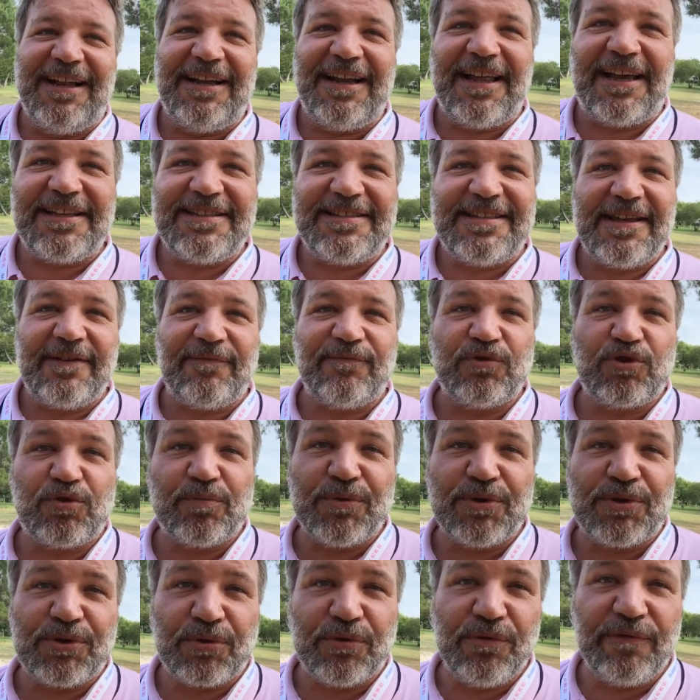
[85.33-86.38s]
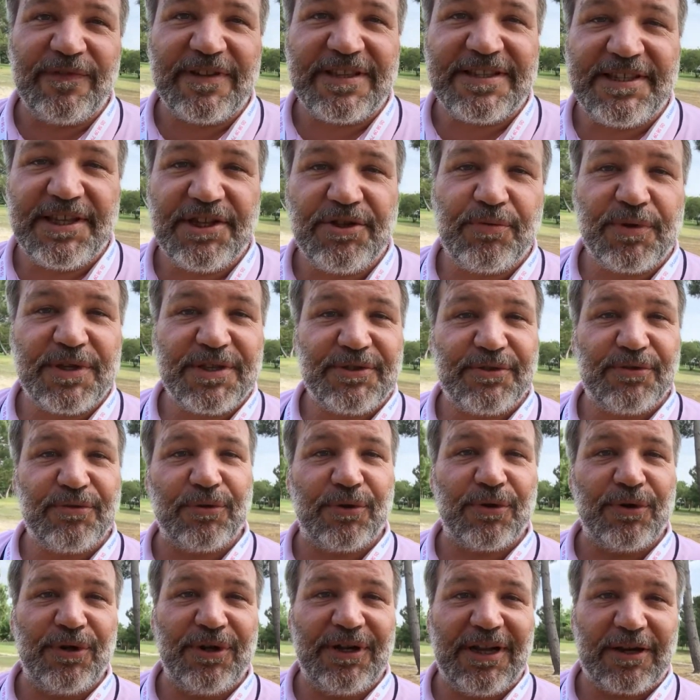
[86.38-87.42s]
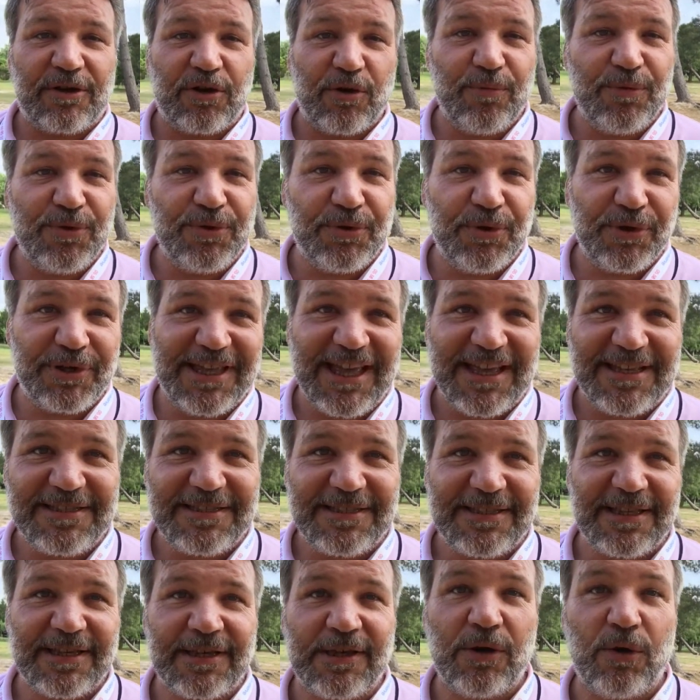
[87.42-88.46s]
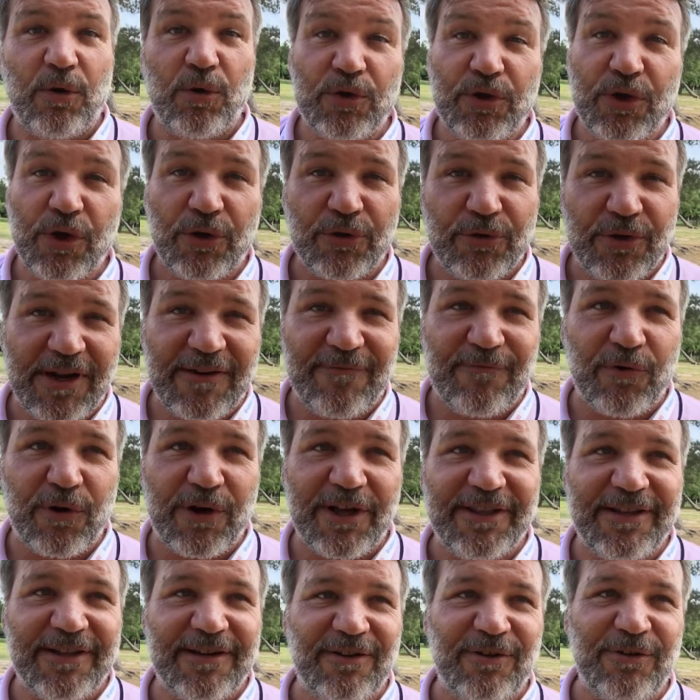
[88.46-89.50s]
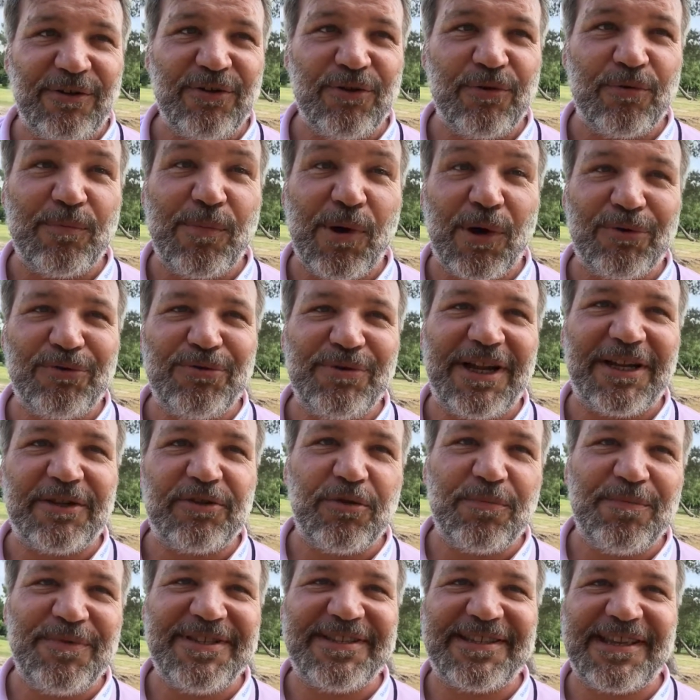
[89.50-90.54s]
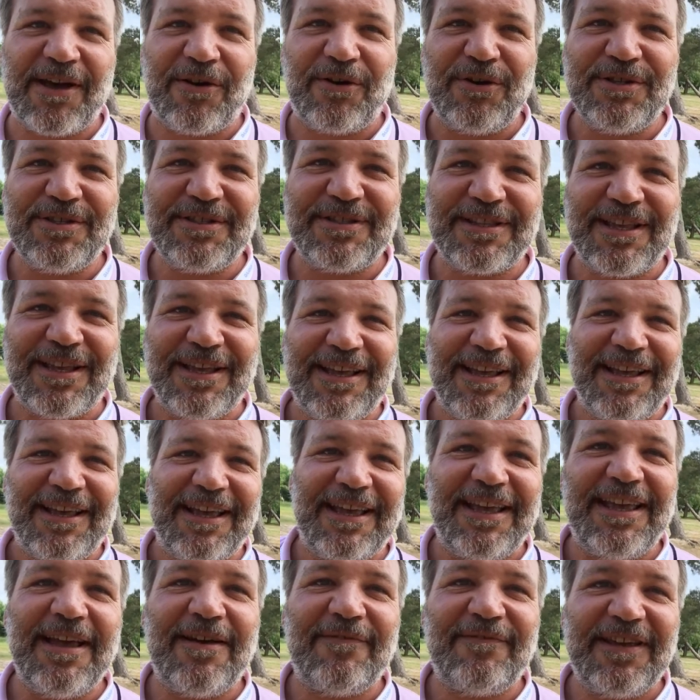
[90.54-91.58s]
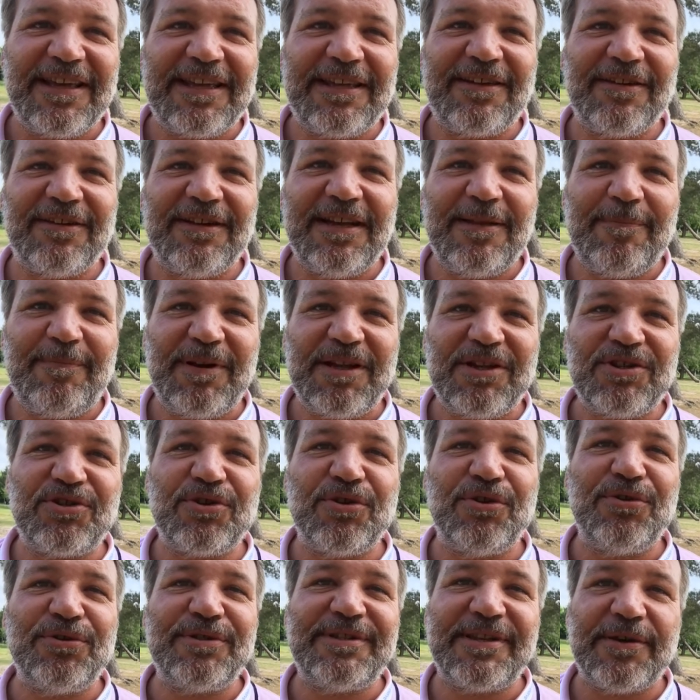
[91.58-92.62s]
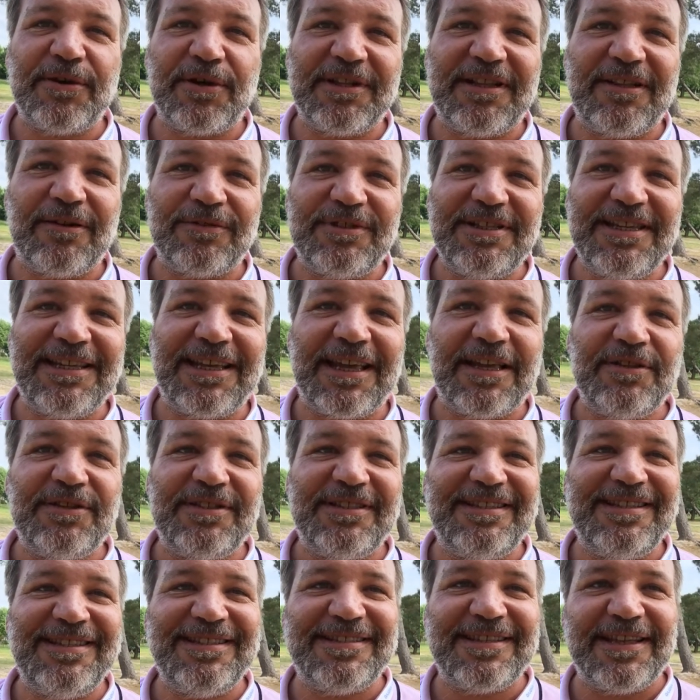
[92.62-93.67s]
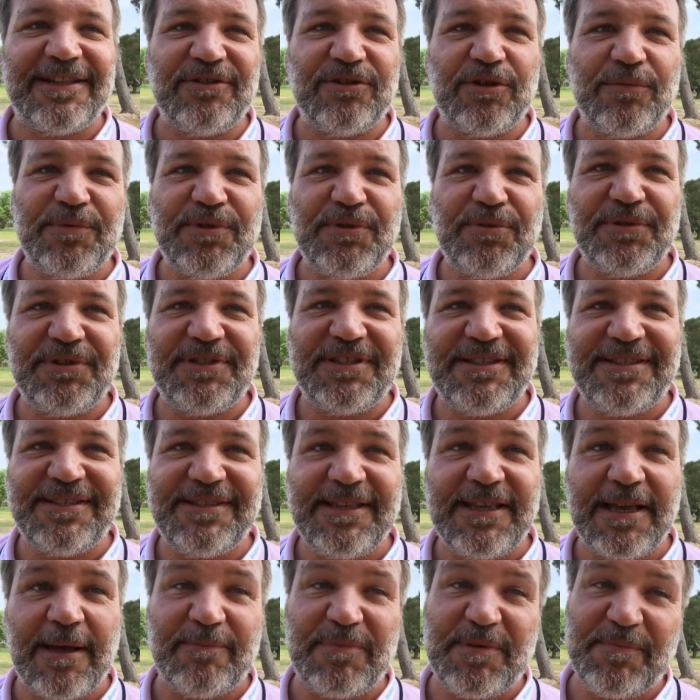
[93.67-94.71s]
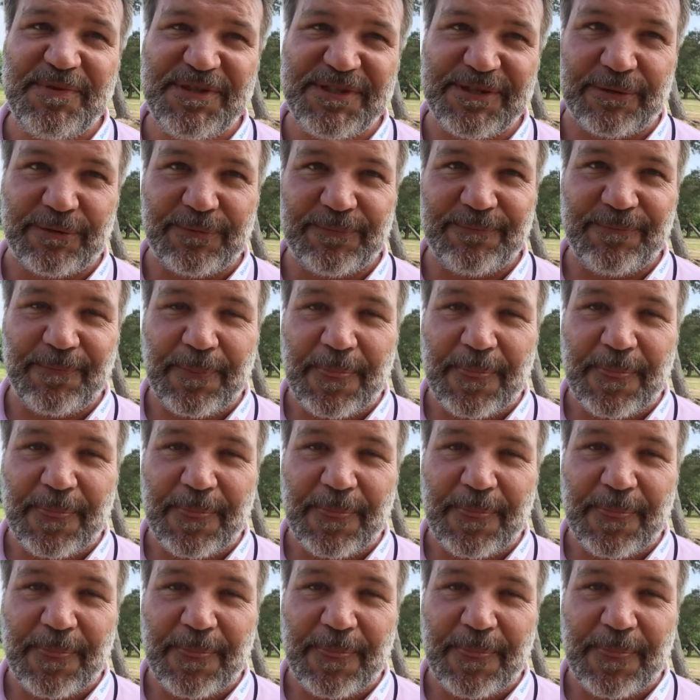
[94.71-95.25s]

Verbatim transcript: La réserve où je me trouve est située sur euh, la commune de Gast, au cœur de la forêt des Landes, au bord du lac de Biscarrosse et avec euh, les plages de l'océan Atlantique à une dizaine de minutes d'ici, à Mimizan.